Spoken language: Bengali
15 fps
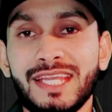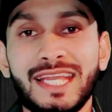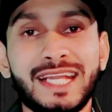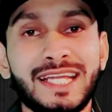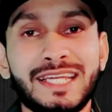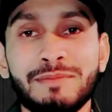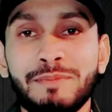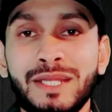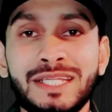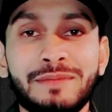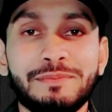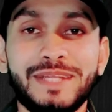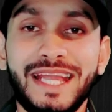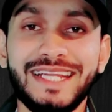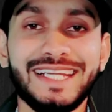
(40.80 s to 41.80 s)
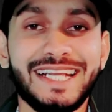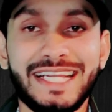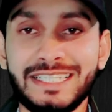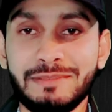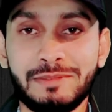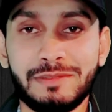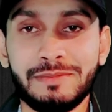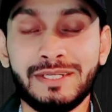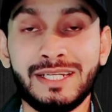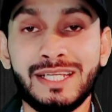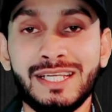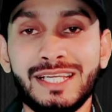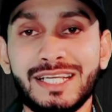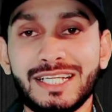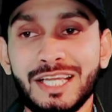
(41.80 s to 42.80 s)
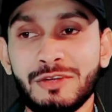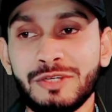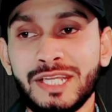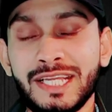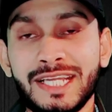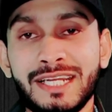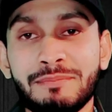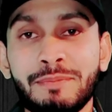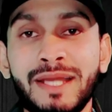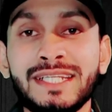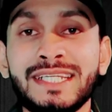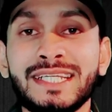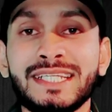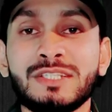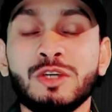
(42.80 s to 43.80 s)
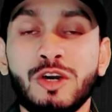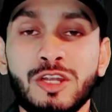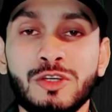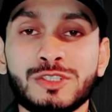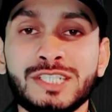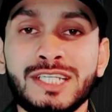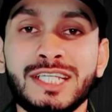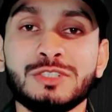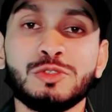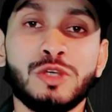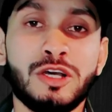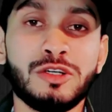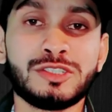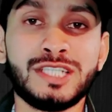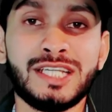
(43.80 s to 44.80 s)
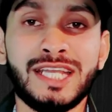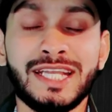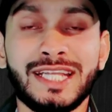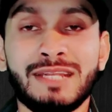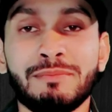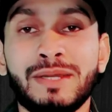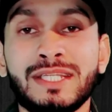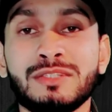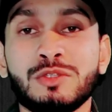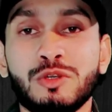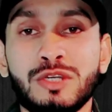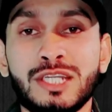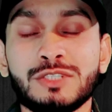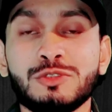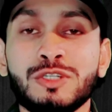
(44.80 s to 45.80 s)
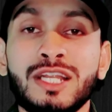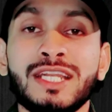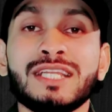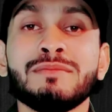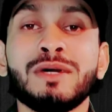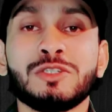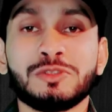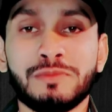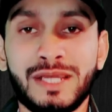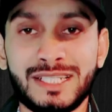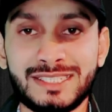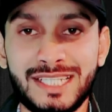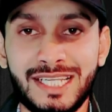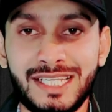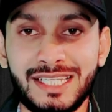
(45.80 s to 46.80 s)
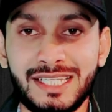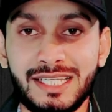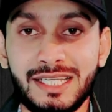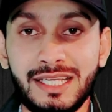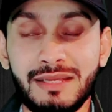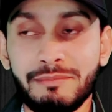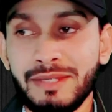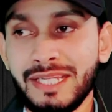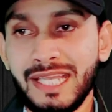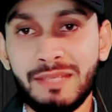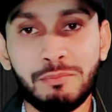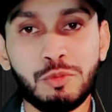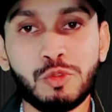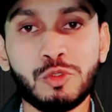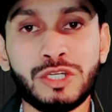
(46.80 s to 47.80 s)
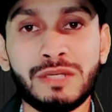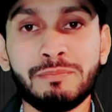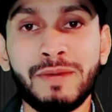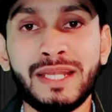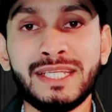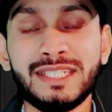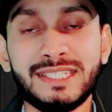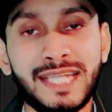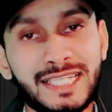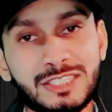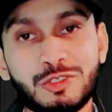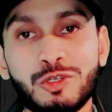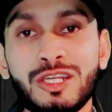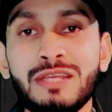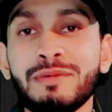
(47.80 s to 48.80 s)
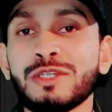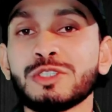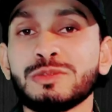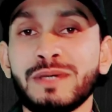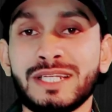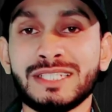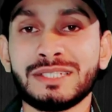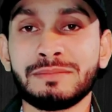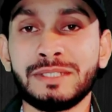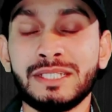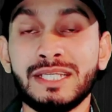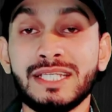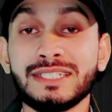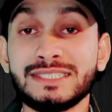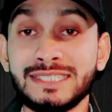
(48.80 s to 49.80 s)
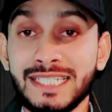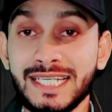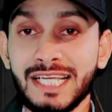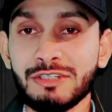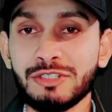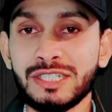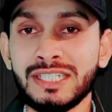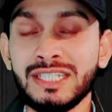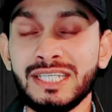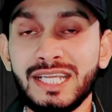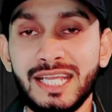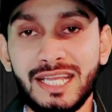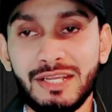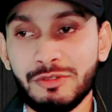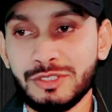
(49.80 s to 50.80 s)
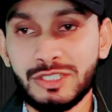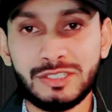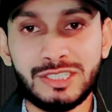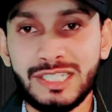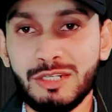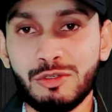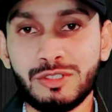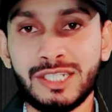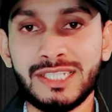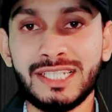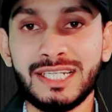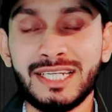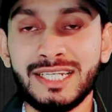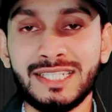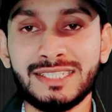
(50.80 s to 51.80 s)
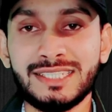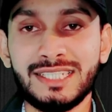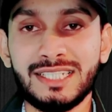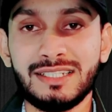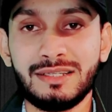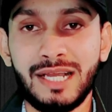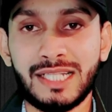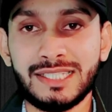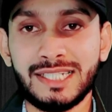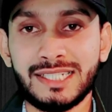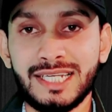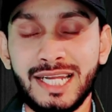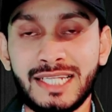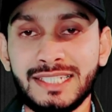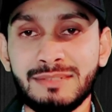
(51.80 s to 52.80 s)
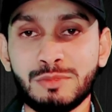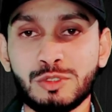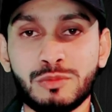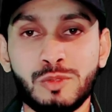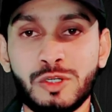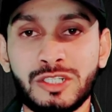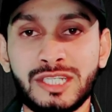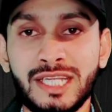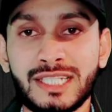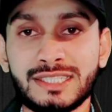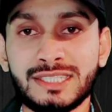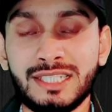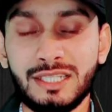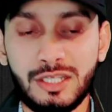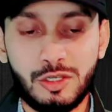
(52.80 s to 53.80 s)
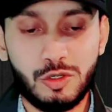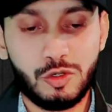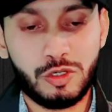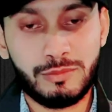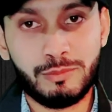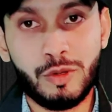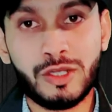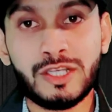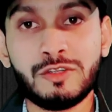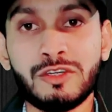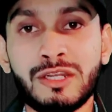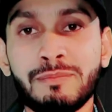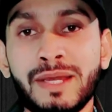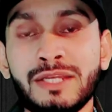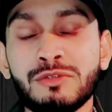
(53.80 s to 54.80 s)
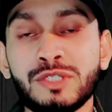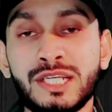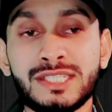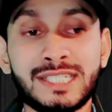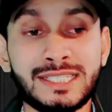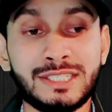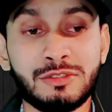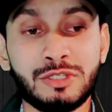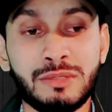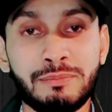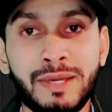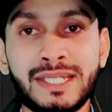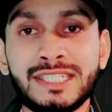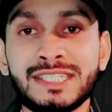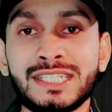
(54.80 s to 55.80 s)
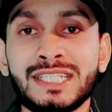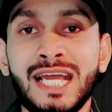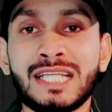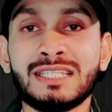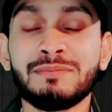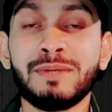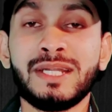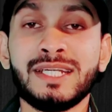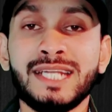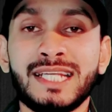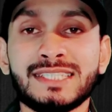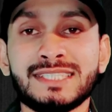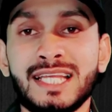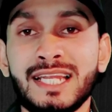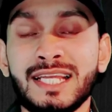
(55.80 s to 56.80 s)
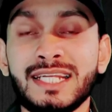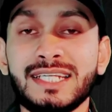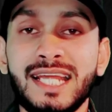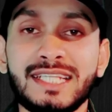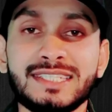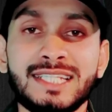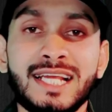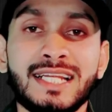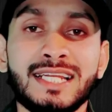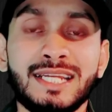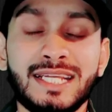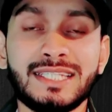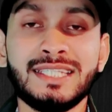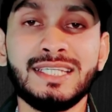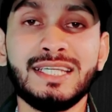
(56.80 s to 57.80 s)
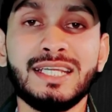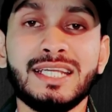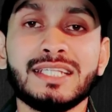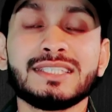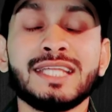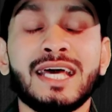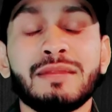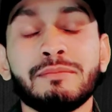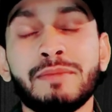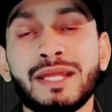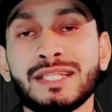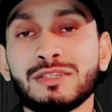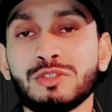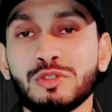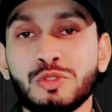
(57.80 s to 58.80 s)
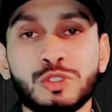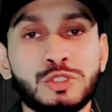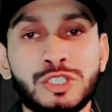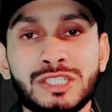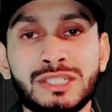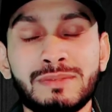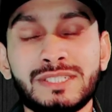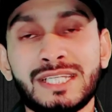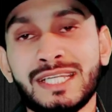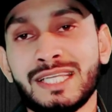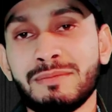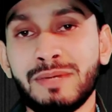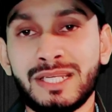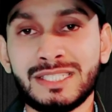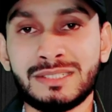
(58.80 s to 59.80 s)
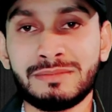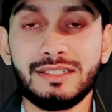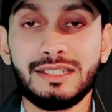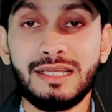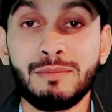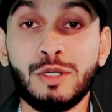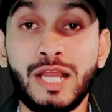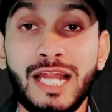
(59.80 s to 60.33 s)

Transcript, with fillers: এখানের পানি আপনি আইনা খাইতে পারবেন না কারণ এখানের পানি নাকি ধরাও যায় না ছোঁয়াও যায় না এখানে পানি ধরলে ছুলে নাকি মানুষ মারা যায় মানে এই পুকুরের পানি টাচ করলেই মানুষ মারা যাবে যে কারণেই ওই যে যে লোকটা দেখলেন না যে হাতে একটা লাঠির মতো মগ নিয়ে আসে ওই মগে করে পানি উঠায় যাতে করে পানির সাথে হাতে পায়ে টাচ না লাগে টাচ লাগলে নাকি তার মারাত্মক ক্ষতি হয়ে যাবে সে নাকি মারা যাবে এবং